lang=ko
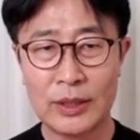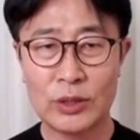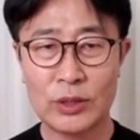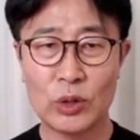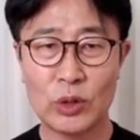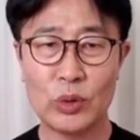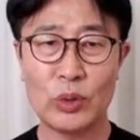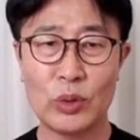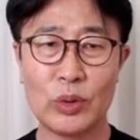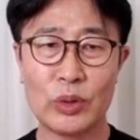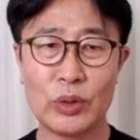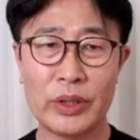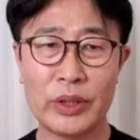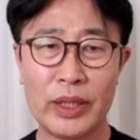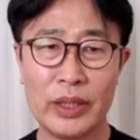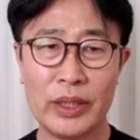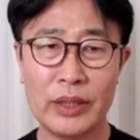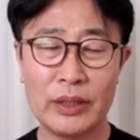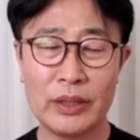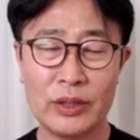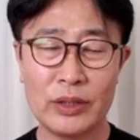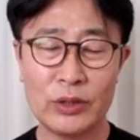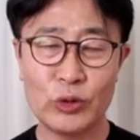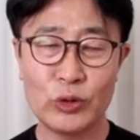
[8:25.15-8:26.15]
저도
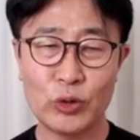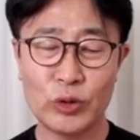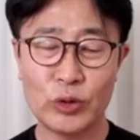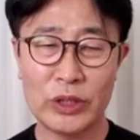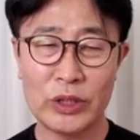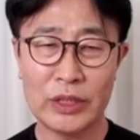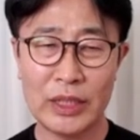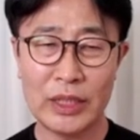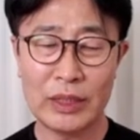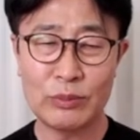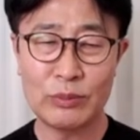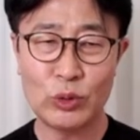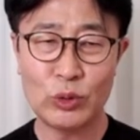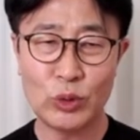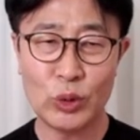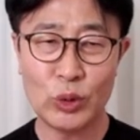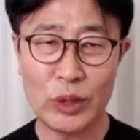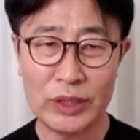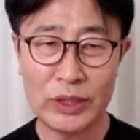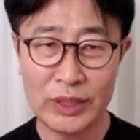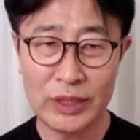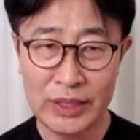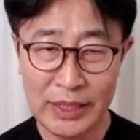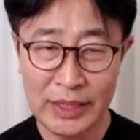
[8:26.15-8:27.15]
대형 건축사
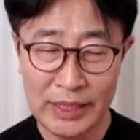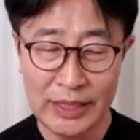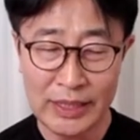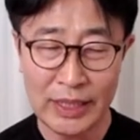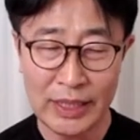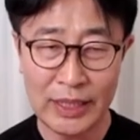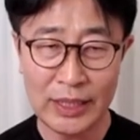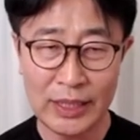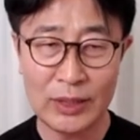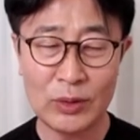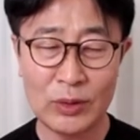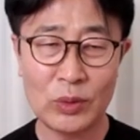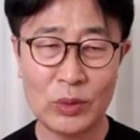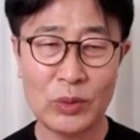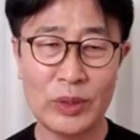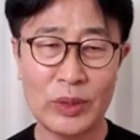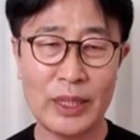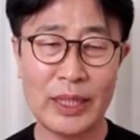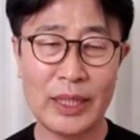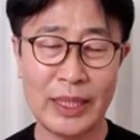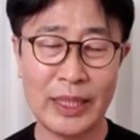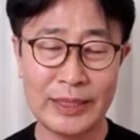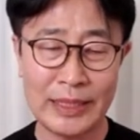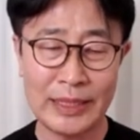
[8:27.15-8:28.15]
사무소에서 디자이너로
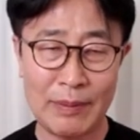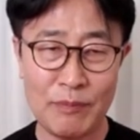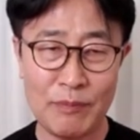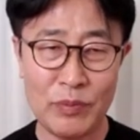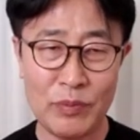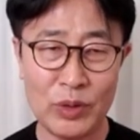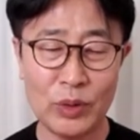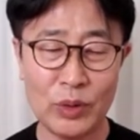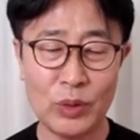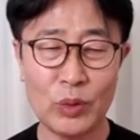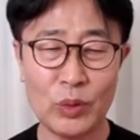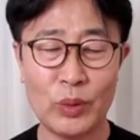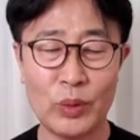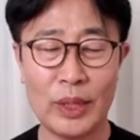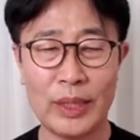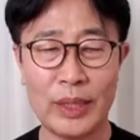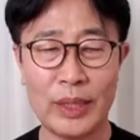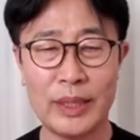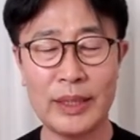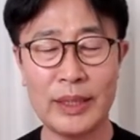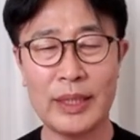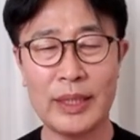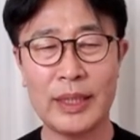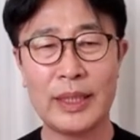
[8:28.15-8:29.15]
대략 한 3년
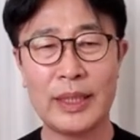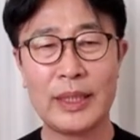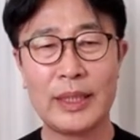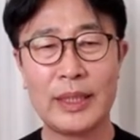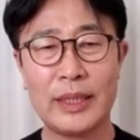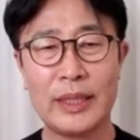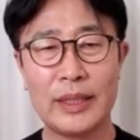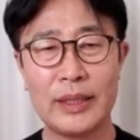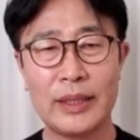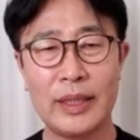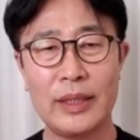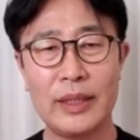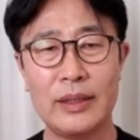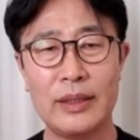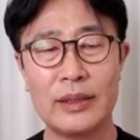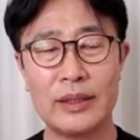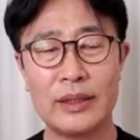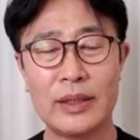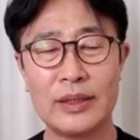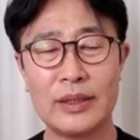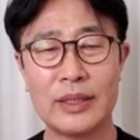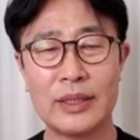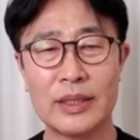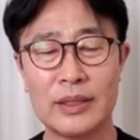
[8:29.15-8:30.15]
동안 대의형
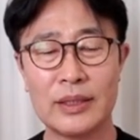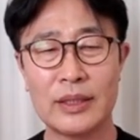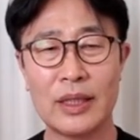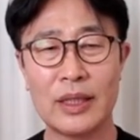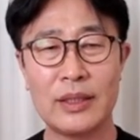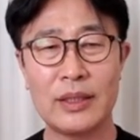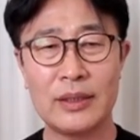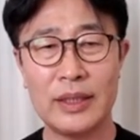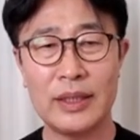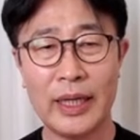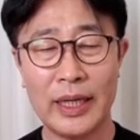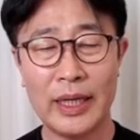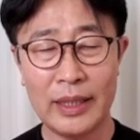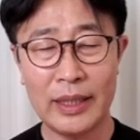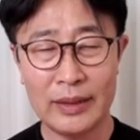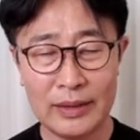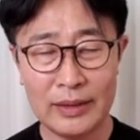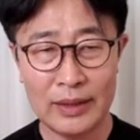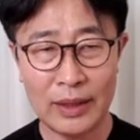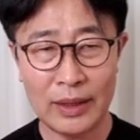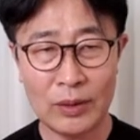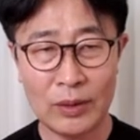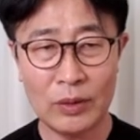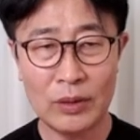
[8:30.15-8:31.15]
현상 설계를
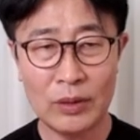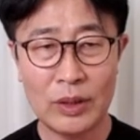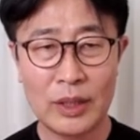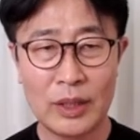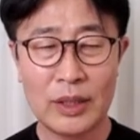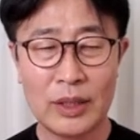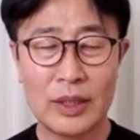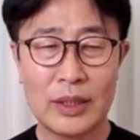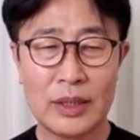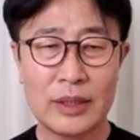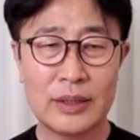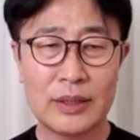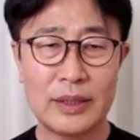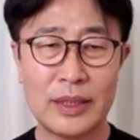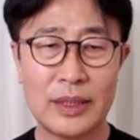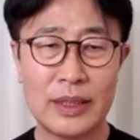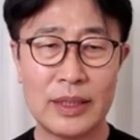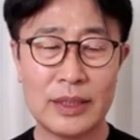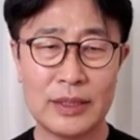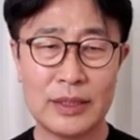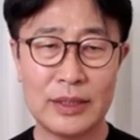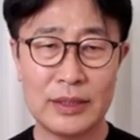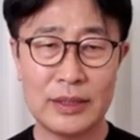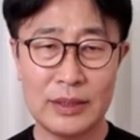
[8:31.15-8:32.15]
했는데요. 그때
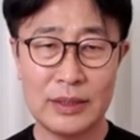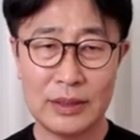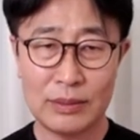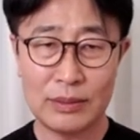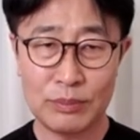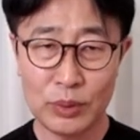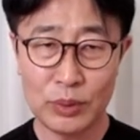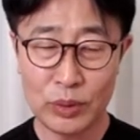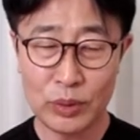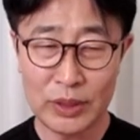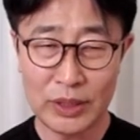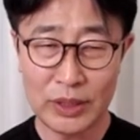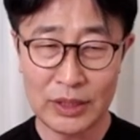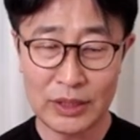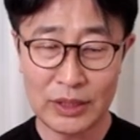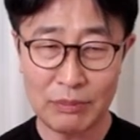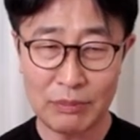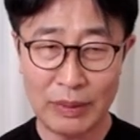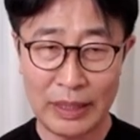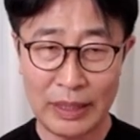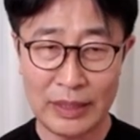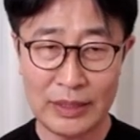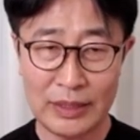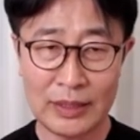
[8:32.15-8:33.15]
당시는 프로젝트
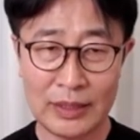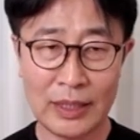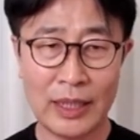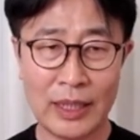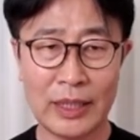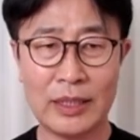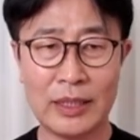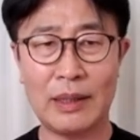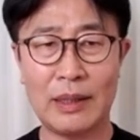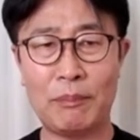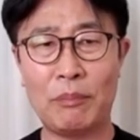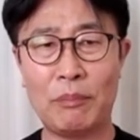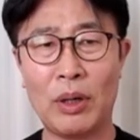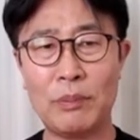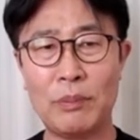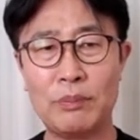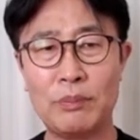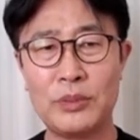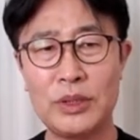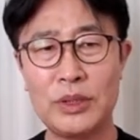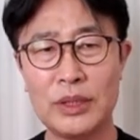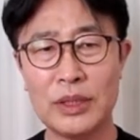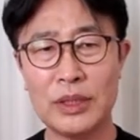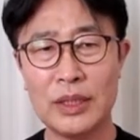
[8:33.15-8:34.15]
매니저가 이러한
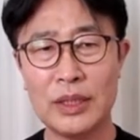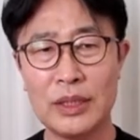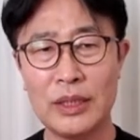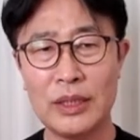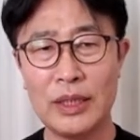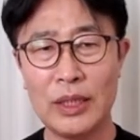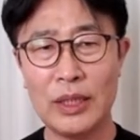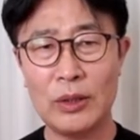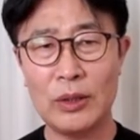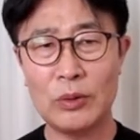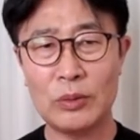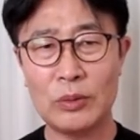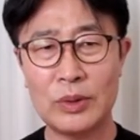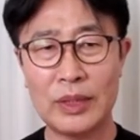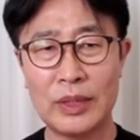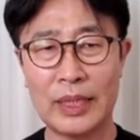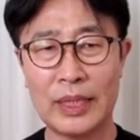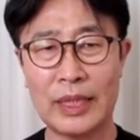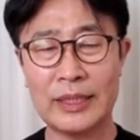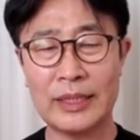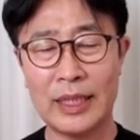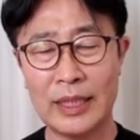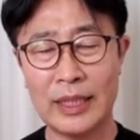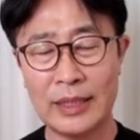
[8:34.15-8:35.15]
법적인 내용을
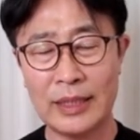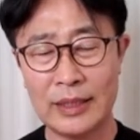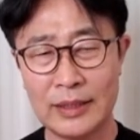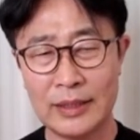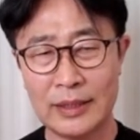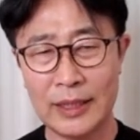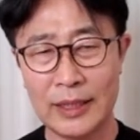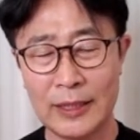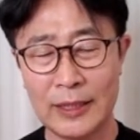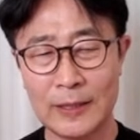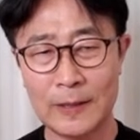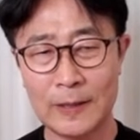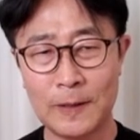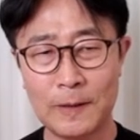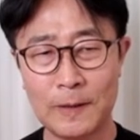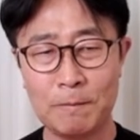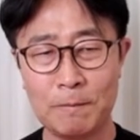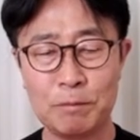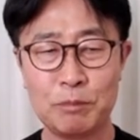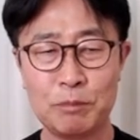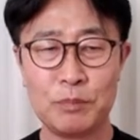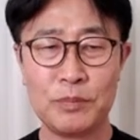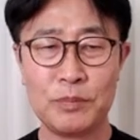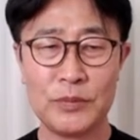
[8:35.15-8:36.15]
다 체크를 해서
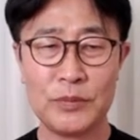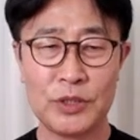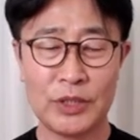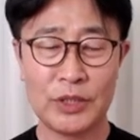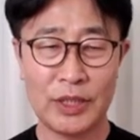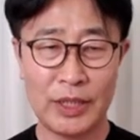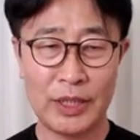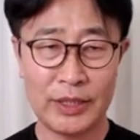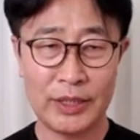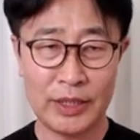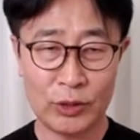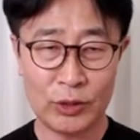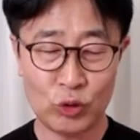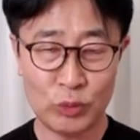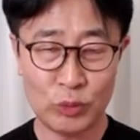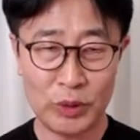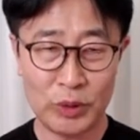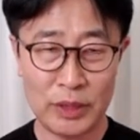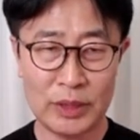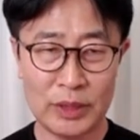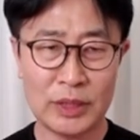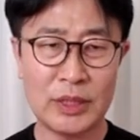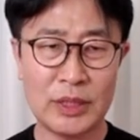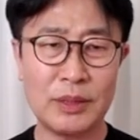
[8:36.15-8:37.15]
저한테
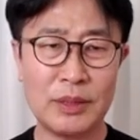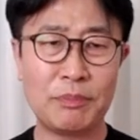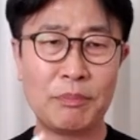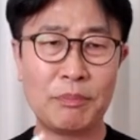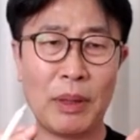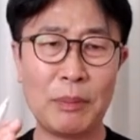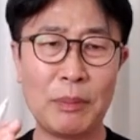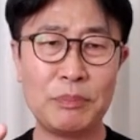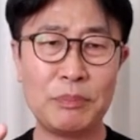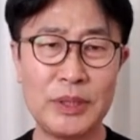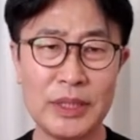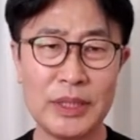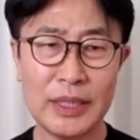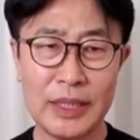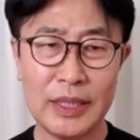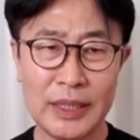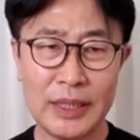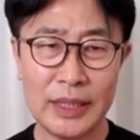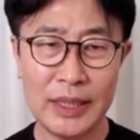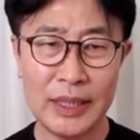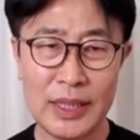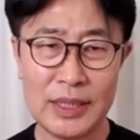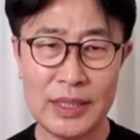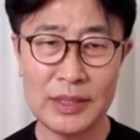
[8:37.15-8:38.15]
주면은 그 법적인
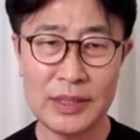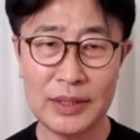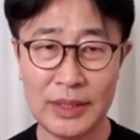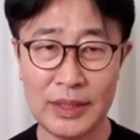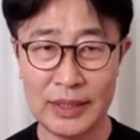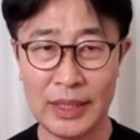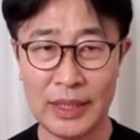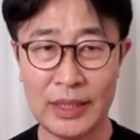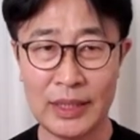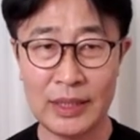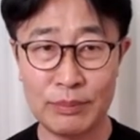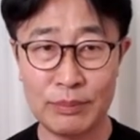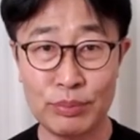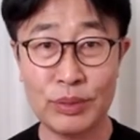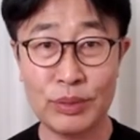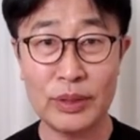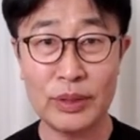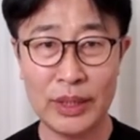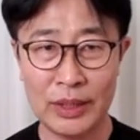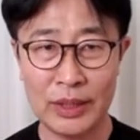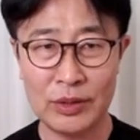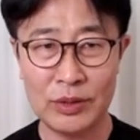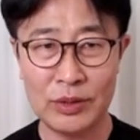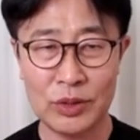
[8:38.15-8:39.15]
내에서 디자인을
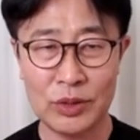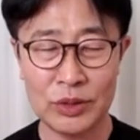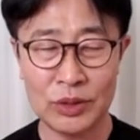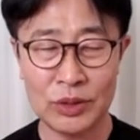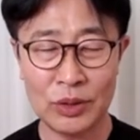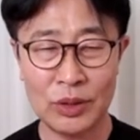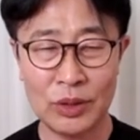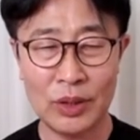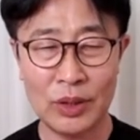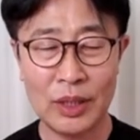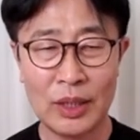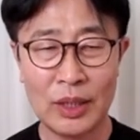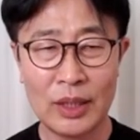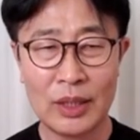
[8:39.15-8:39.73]
풀어내는 거죠.